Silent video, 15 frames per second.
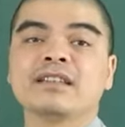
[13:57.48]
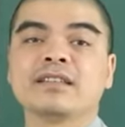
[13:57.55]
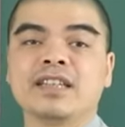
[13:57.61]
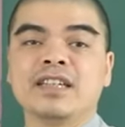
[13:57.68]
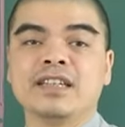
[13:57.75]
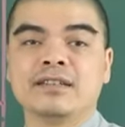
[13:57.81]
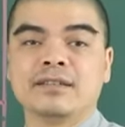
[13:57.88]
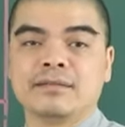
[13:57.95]
giờ
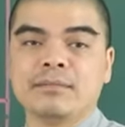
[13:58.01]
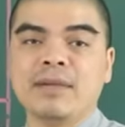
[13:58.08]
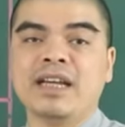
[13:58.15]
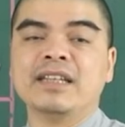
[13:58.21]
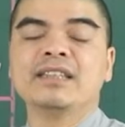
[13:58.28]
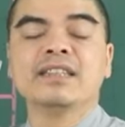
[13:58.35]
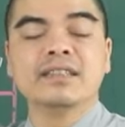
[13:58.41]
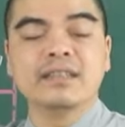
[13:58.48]
thìn 7
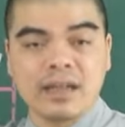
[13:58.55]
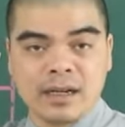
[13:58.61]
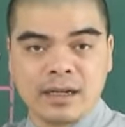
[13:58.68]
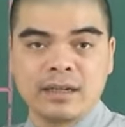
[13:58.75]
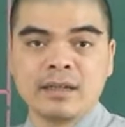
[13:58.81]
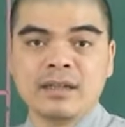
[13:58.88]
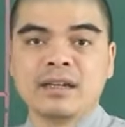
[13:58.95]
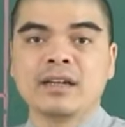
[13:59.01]
đến 9 giờ.
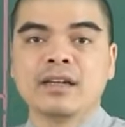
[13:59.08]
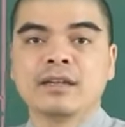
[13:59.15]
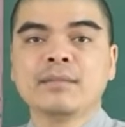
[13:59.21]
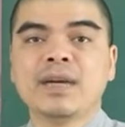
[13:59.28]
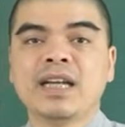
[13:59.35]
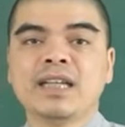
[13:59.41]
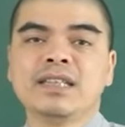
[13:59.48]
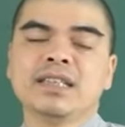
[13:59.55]

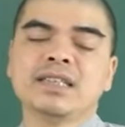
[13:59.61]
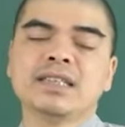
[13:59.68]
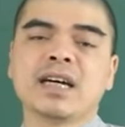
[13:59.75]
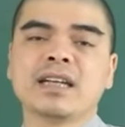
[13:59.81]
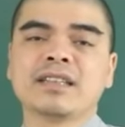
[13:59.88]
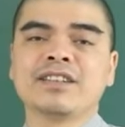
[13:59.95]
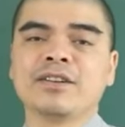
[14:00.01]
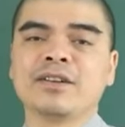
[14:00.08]
7 đến 9
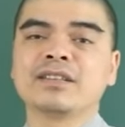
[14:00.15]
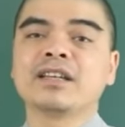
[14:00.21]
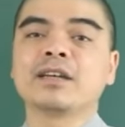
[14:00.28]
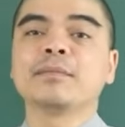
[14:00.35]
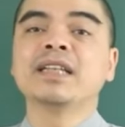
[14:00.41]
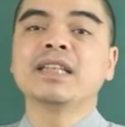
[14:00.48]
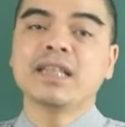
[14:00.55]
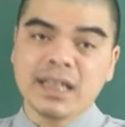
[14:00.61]
giờ thì nó là giờ
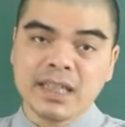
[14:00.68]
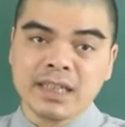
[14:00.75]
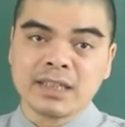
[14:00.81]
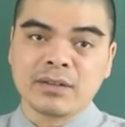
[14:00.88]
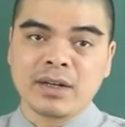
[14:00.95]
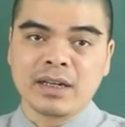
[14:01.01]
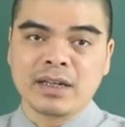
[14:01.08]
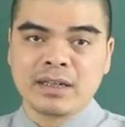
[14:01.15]
bính thìn
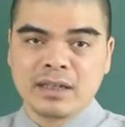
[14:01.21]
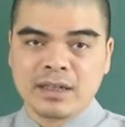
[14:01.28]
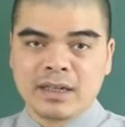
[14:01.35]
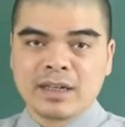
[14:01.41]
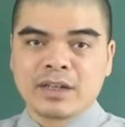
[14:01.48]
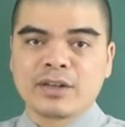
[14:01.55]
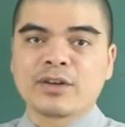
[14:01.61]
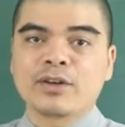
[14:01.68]
đúng không ạ?
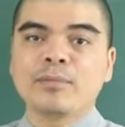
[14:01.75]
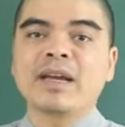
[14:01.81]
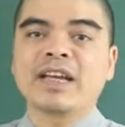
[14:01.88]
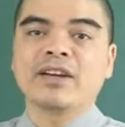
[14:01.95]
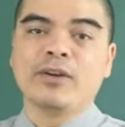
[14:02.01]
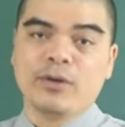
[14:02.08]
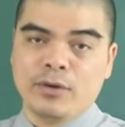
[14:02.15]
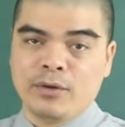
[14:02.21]
Nó có
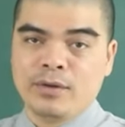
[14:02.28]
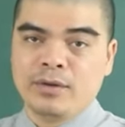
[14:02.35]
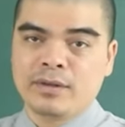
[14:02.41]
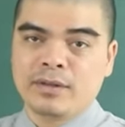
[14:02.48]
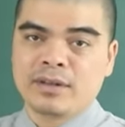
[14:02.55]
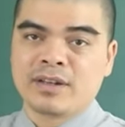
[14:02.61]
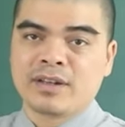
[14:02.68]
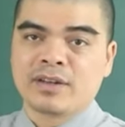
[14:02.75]
bạch hổ,
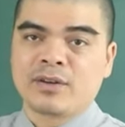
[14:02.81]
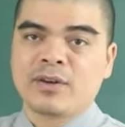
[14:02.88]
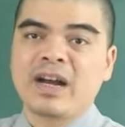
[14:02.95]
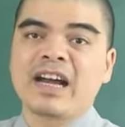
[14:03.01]
có